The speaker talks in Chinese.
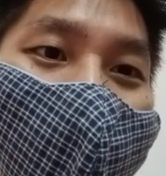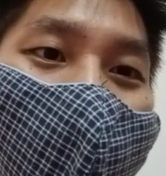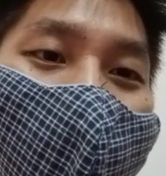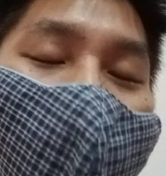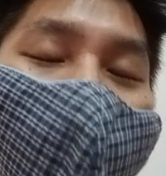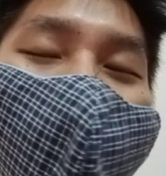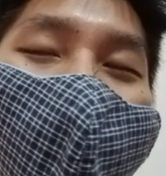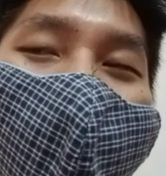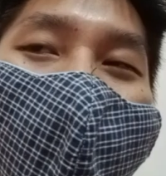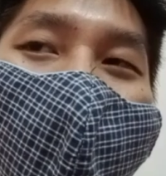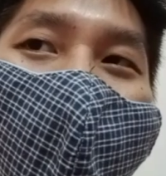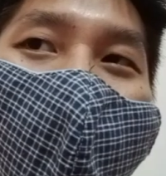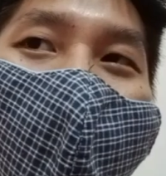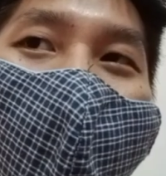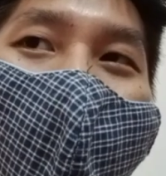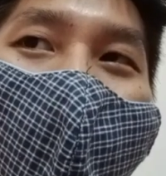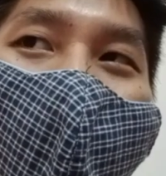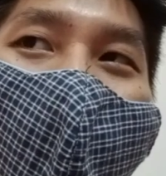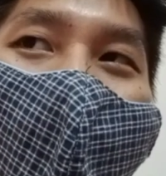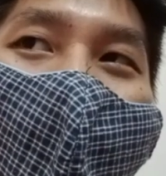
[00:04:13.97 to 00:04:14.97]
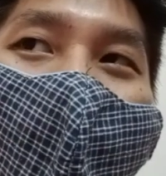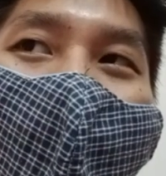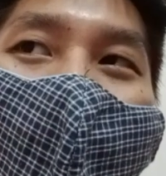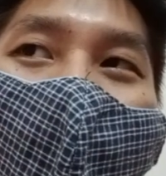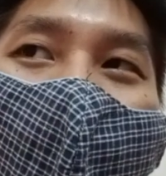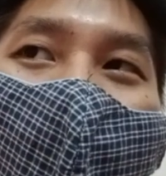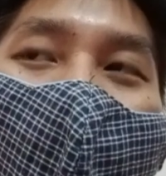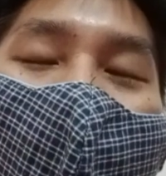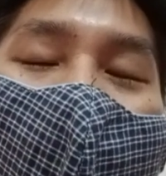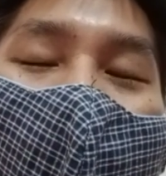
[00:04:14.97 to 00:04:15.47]
听说是讲
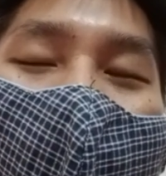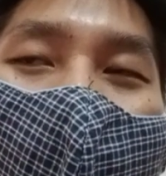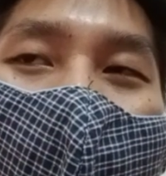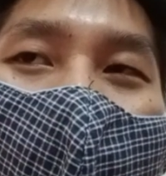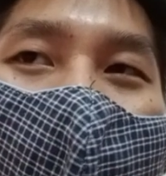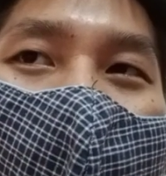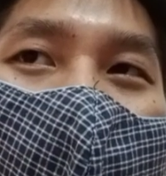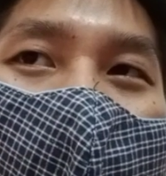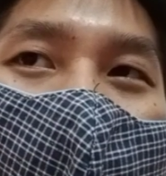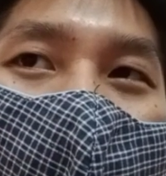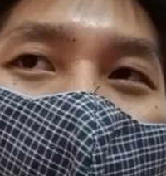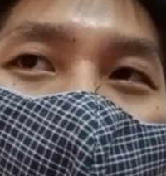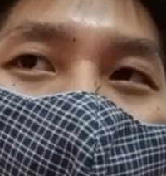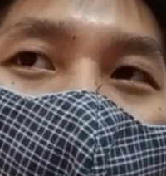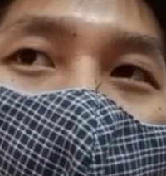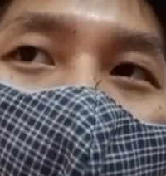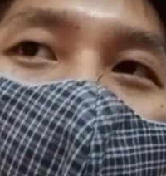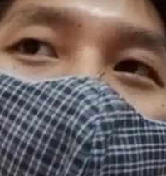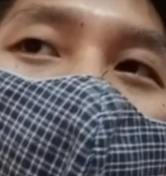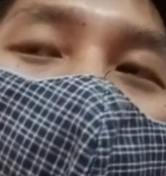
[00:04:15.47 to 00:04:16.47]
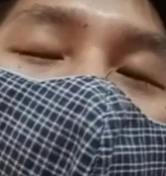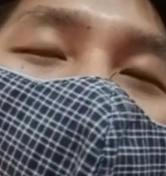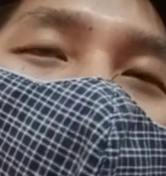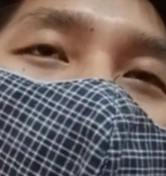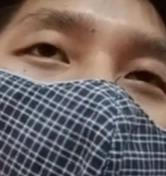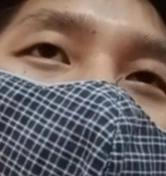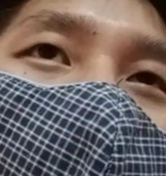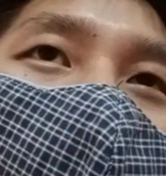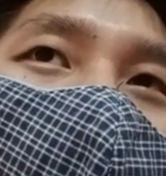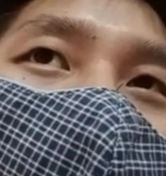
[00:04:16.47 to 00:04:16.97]
呃中国
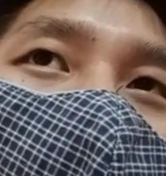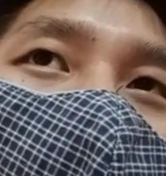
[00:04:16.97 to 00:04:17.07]
的